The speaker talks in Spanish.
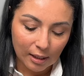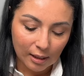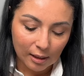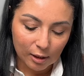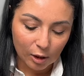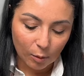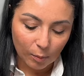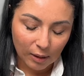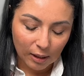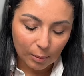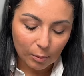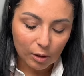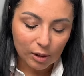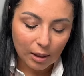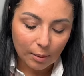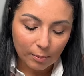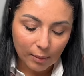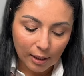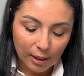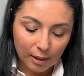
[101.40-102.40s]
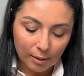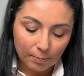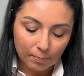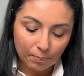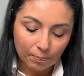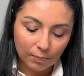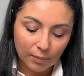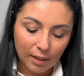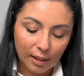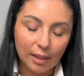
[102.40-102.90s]
Sometimos también
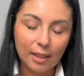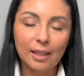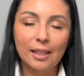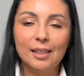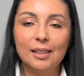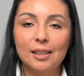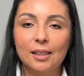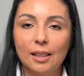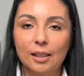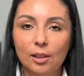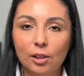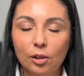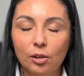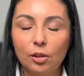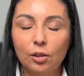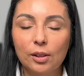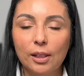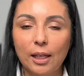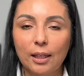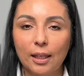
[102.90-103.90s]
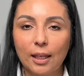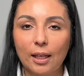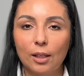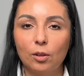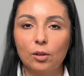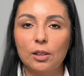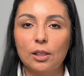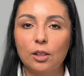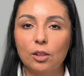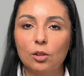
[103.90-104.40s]
registración, o sea, que
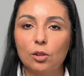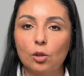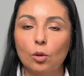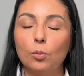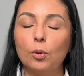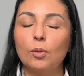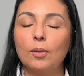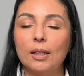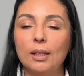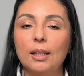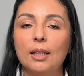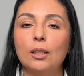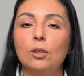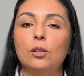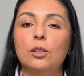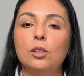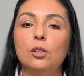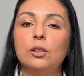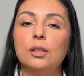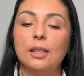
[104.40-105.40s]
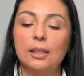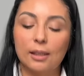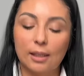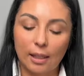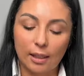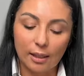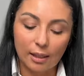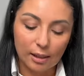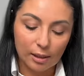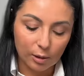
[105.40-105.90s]
los niños, comprobante que los niños
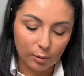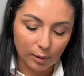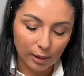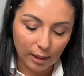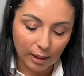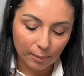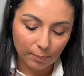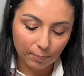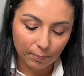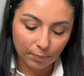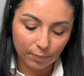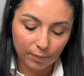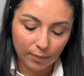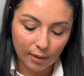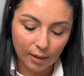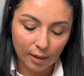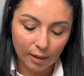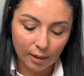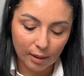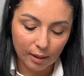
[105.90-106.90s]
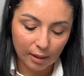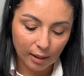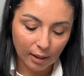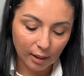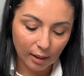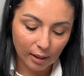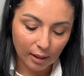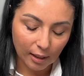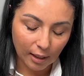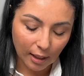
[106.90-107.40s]
están en la escuela.
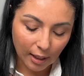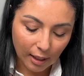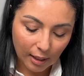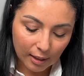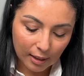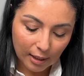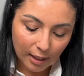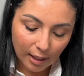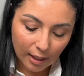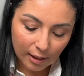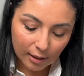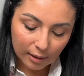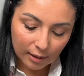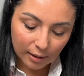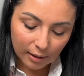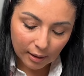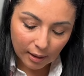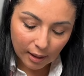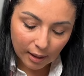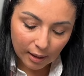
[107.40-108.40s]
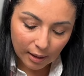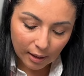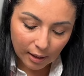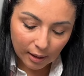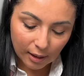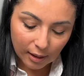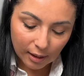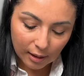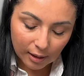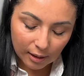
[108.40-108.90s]
Ella
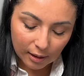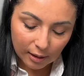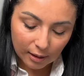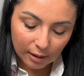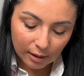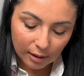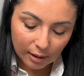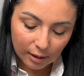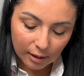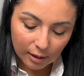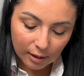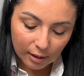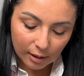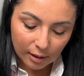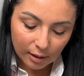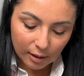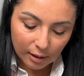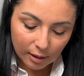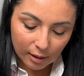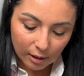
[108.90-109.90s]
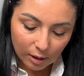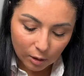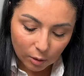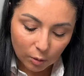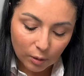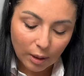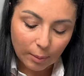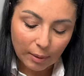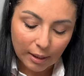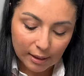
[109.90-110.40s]
tiene
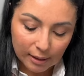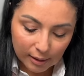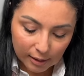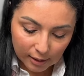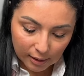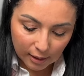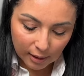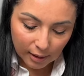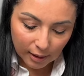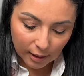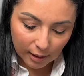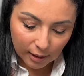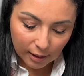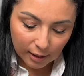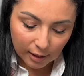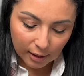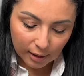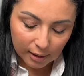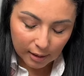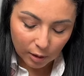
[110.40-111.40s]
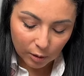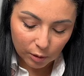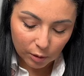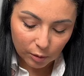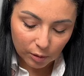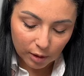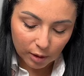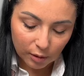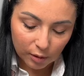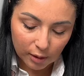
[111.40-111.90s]
una maestría en Estados
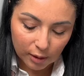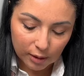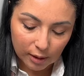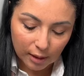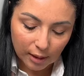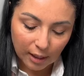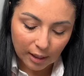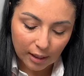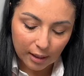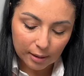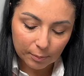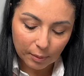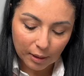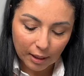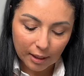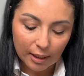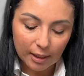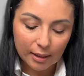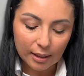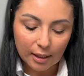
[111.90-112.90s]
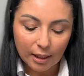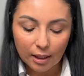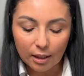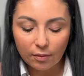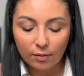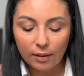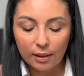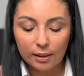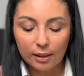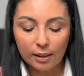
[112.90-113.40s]
Unidos, así que ella, para ella sería
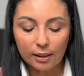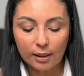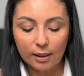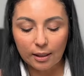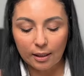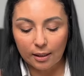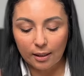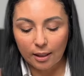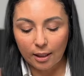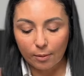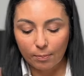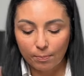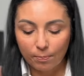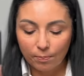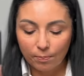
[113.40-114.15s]
difícil tener que